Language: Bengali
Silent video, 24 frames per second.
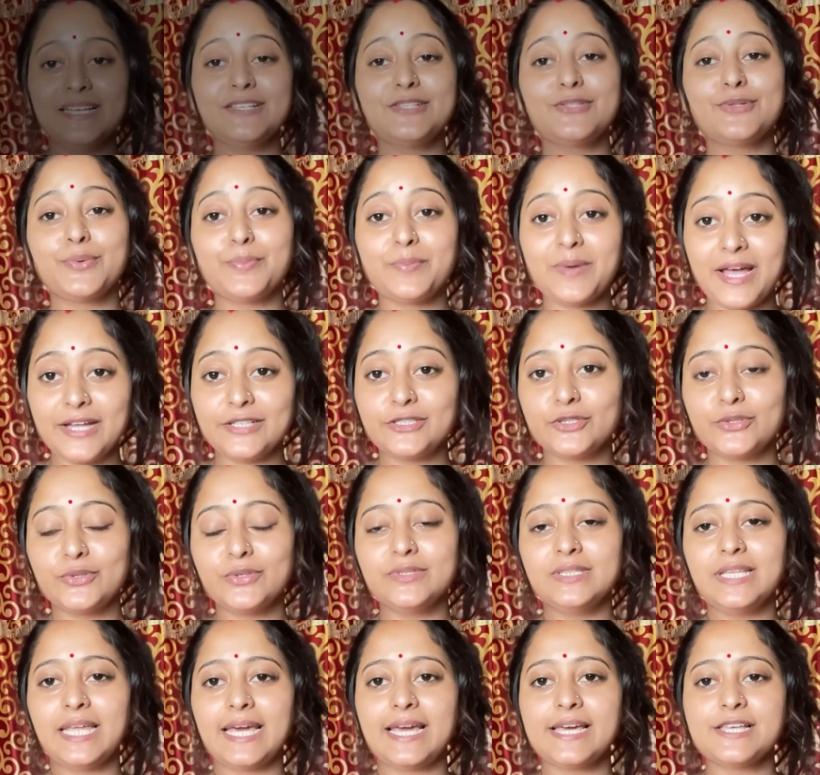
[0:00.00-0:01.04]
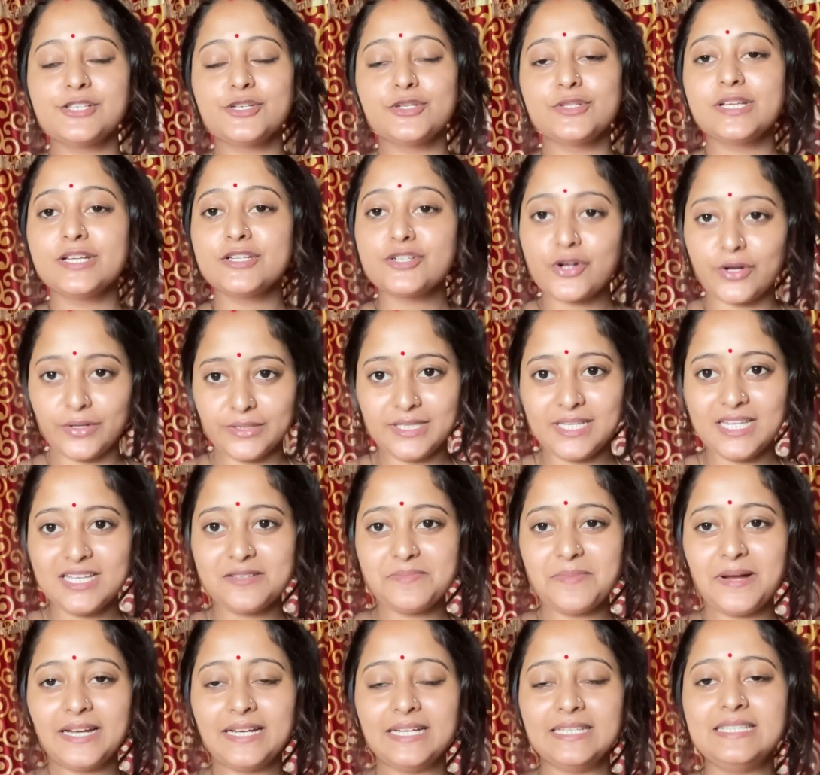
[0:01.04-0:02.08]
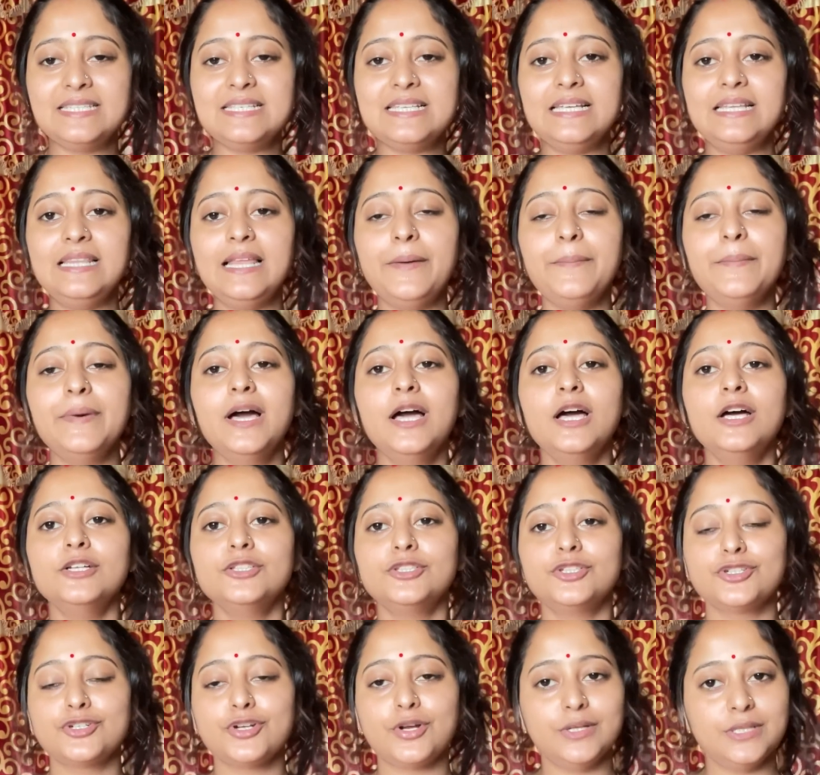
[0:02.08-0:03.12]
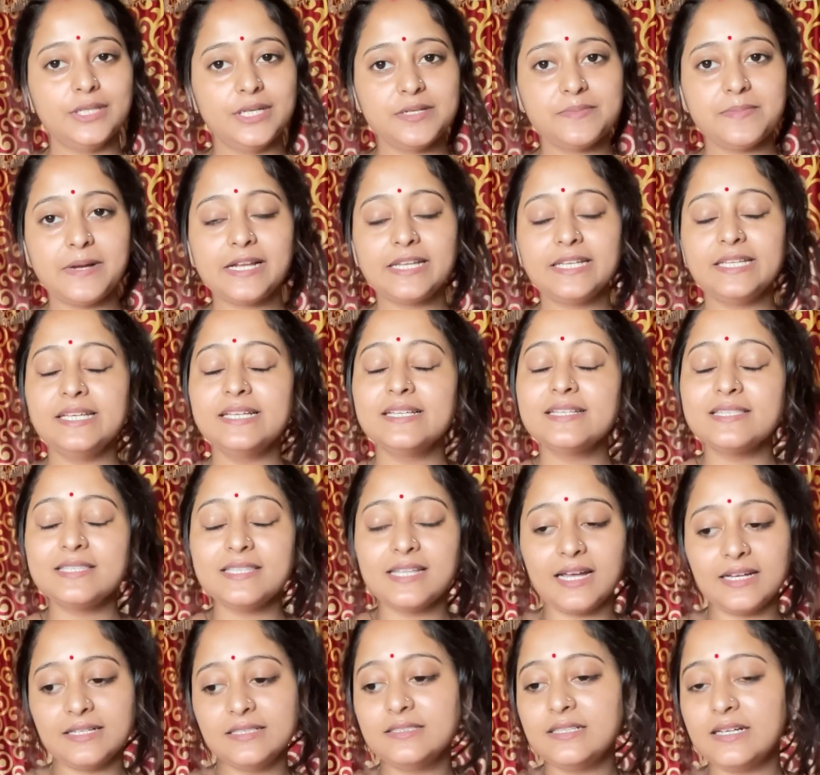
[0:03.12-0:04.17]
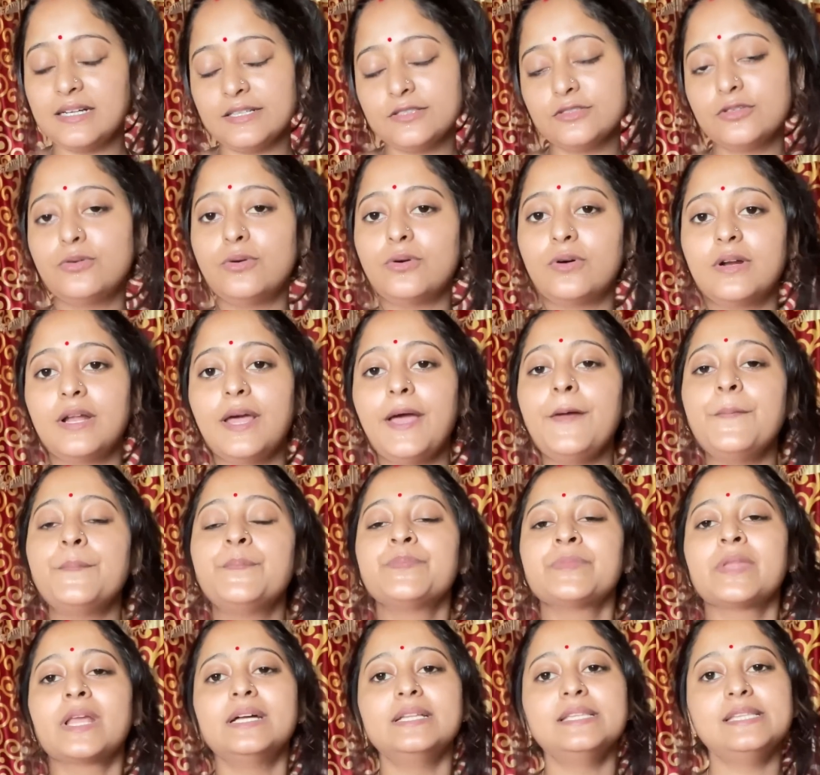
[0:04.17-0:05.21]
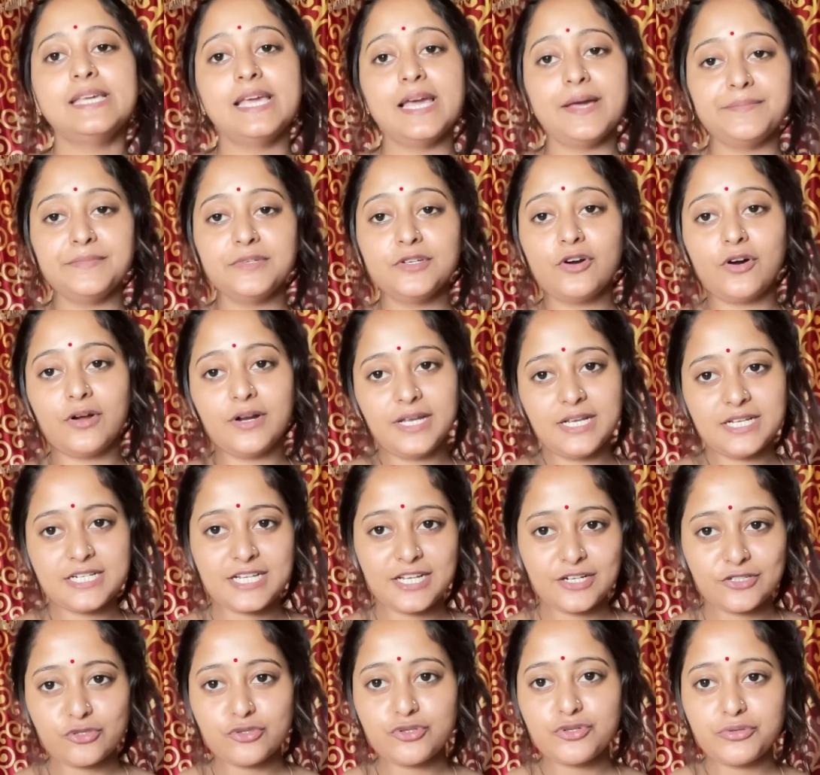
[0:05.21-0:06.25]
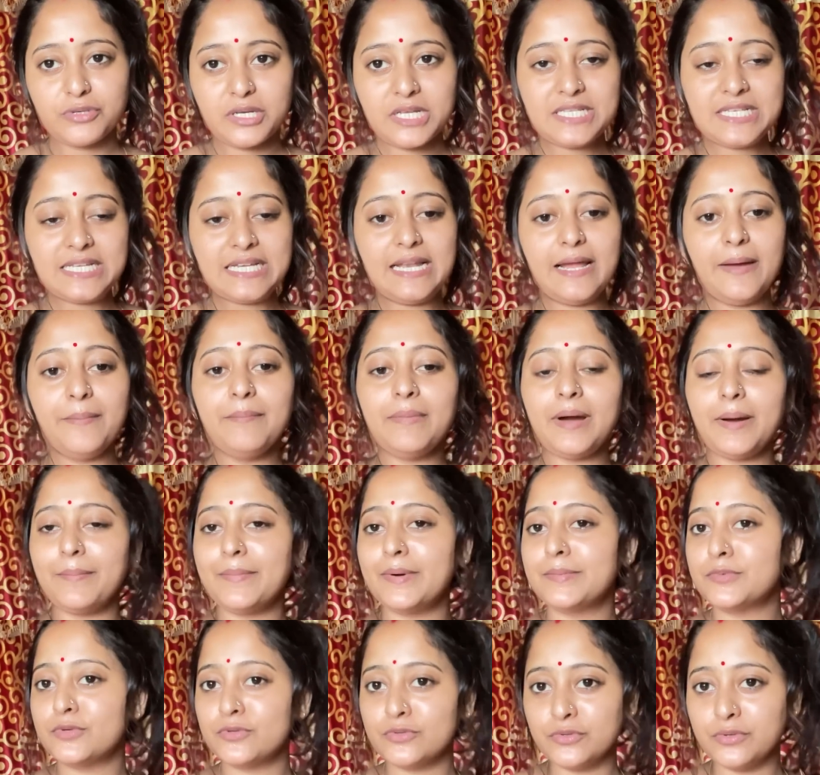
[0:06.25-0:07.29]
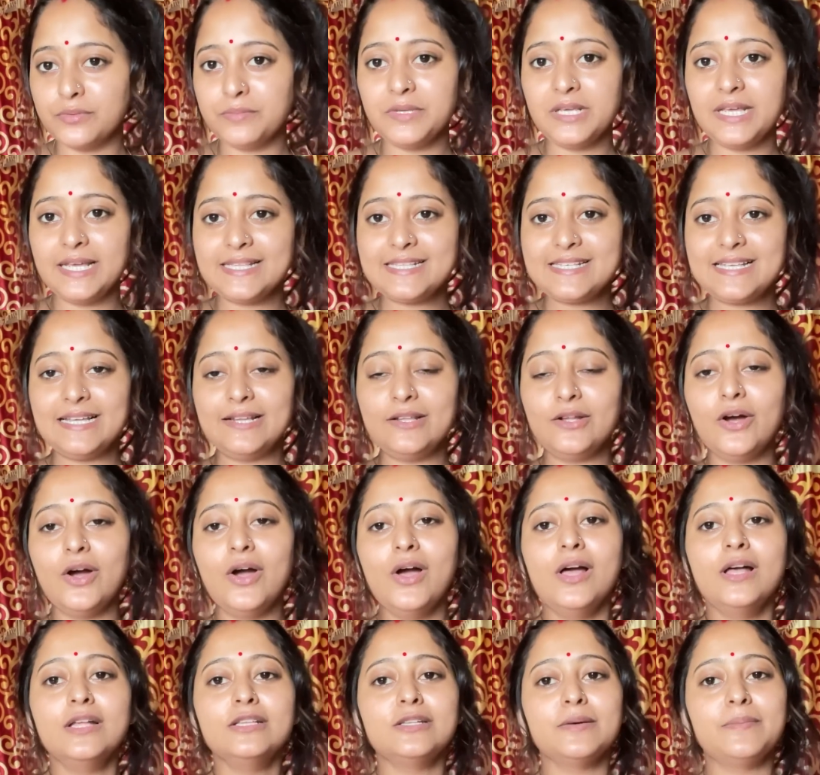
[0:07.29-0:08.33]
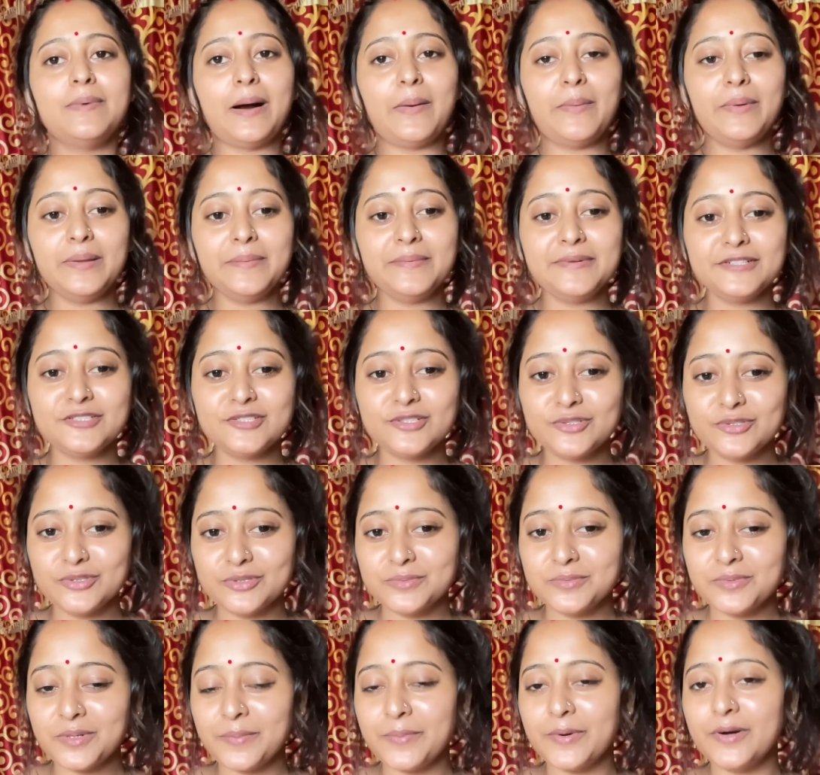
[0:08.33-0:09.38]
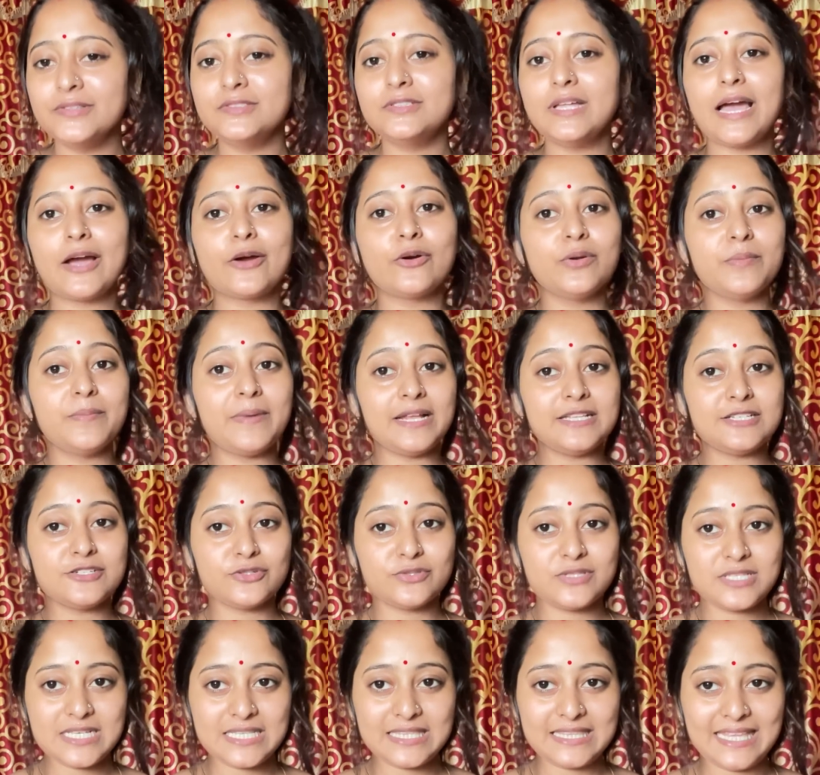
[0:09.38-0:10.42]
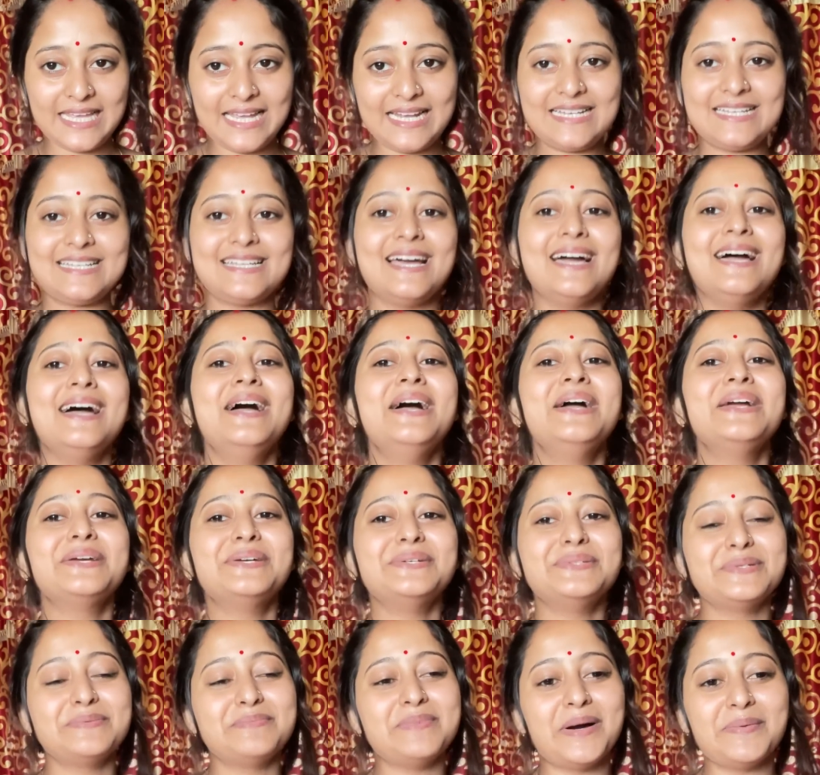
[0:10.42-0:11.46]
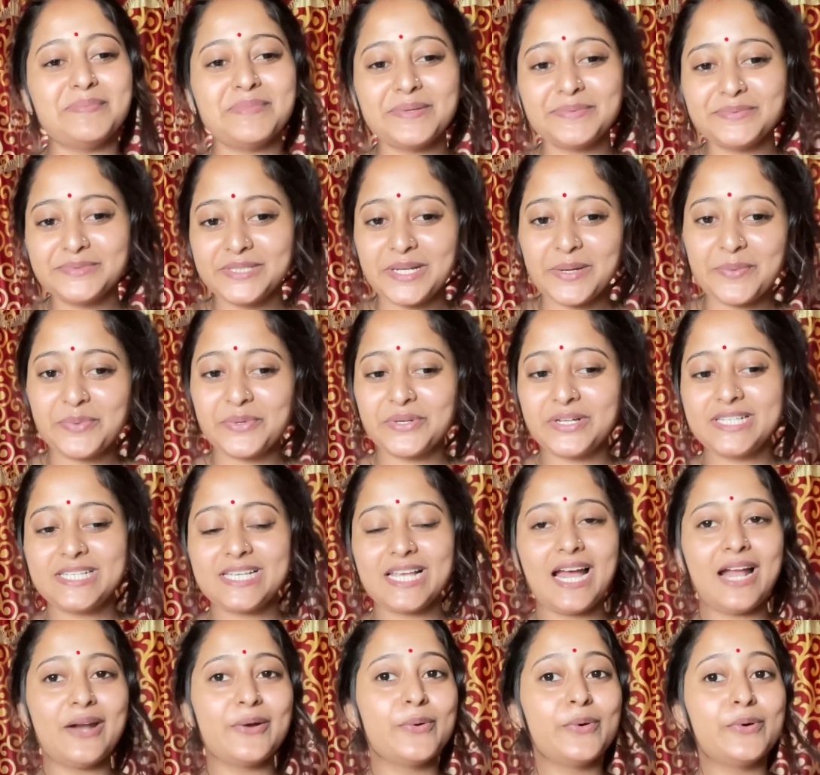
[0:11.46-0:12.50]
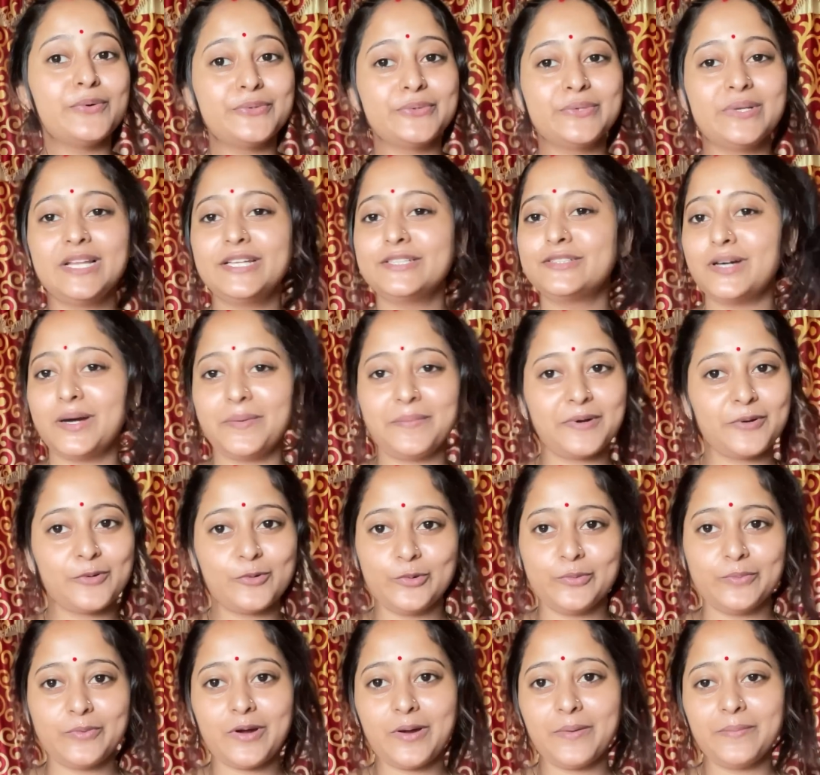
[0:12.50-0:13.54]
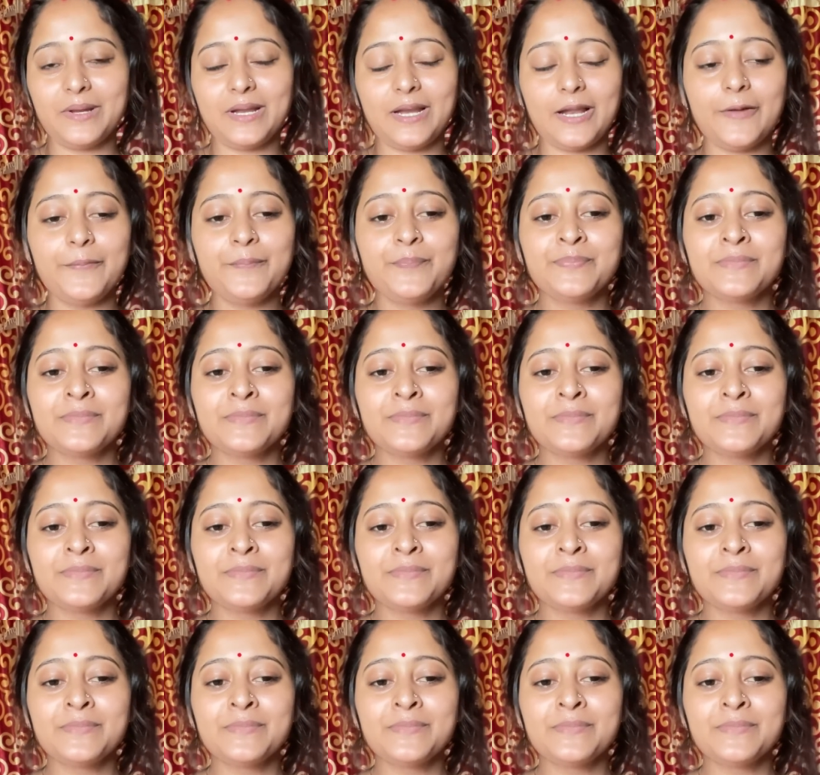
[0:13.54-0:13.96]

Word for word: তোমরা এতক্ষণ দেখেছো যে সন্দেশ বানাচ্ছিলাম তো সন্দেশ বানিয়ে স্নান টান করে দিয়ে আমি ঘরে এসে একটু শুয়েছিলাম মামামও ঘুমিয়েছিল তো ভাবলাম একটু ঘুমোবো তো এখন বাজে হচ্ছে দেড়টা কিন্তু মাম্মা উঠে পড়েছে আর ও উঠলে তো আমার ঘুম হবে না